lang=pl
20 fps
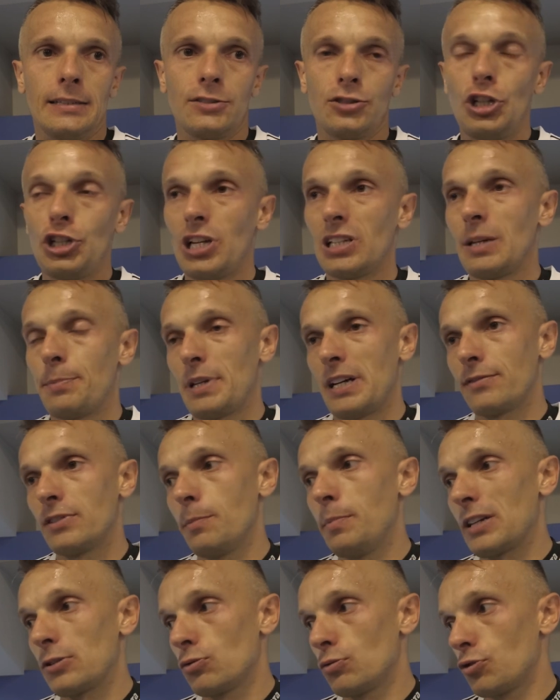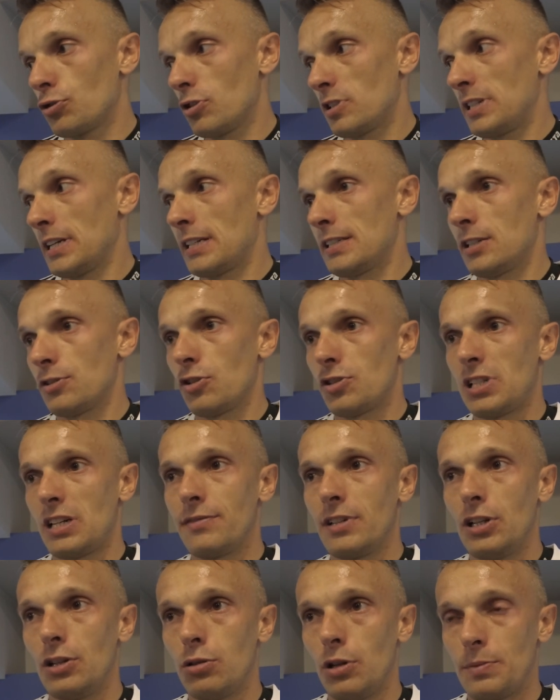Dzisiaj naprawdę bardzo dużo serca
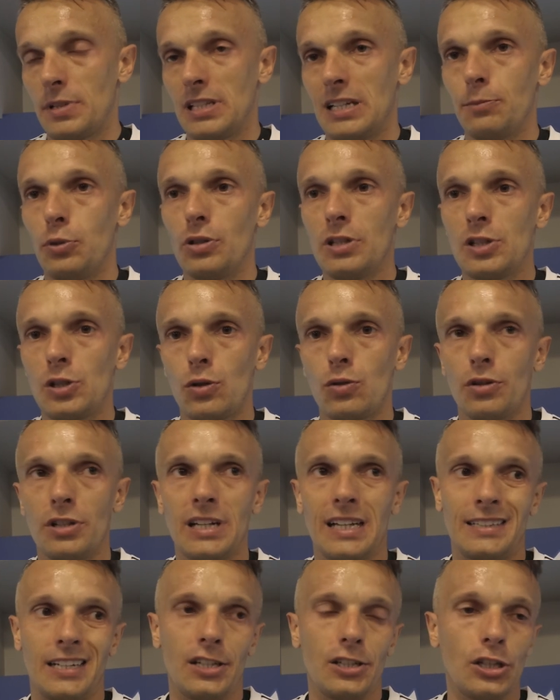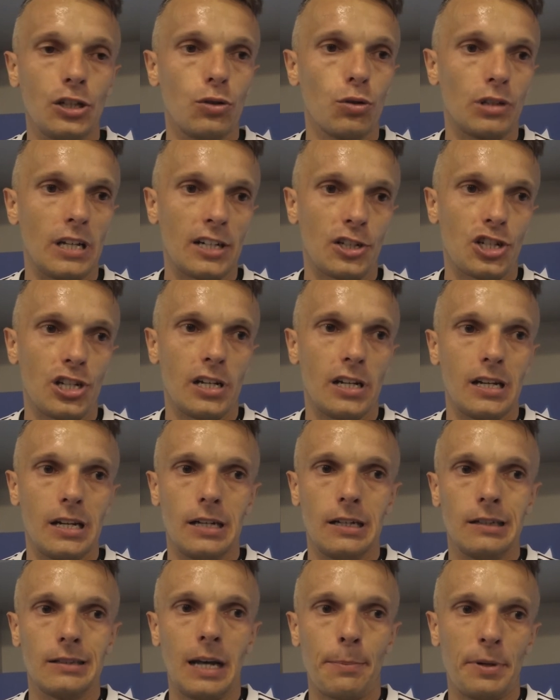zostawili chłopcy na boisku i na treningu,
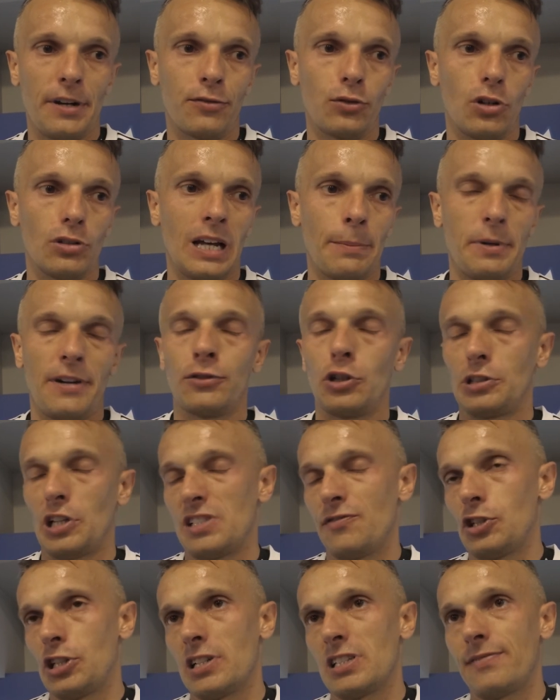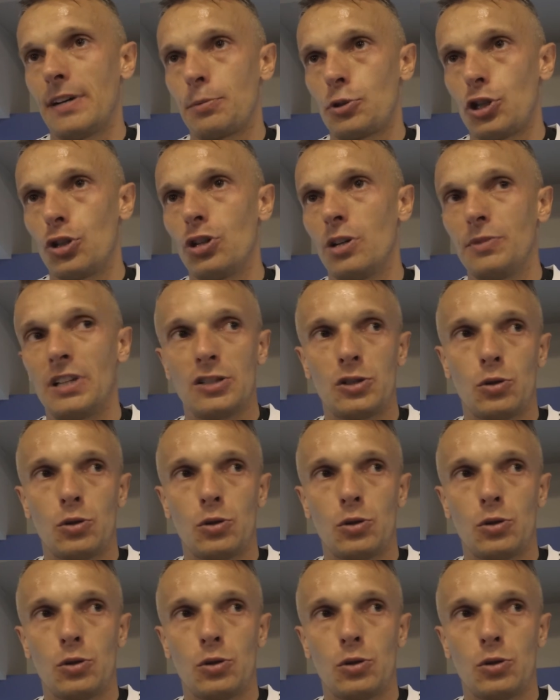także na pewno, na pewno te zwycięstwa przyjdą i ta